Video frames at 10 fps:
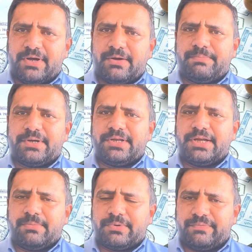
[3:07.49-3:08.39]
वहाँ पर
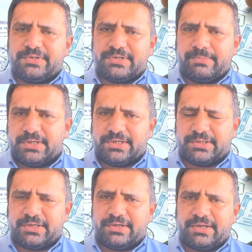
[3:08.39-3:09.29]
ही आपको वीज़ा मिल
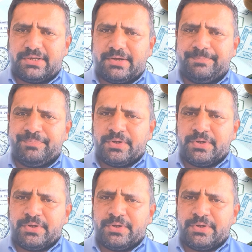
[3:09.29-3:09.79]
जाता है ठीक है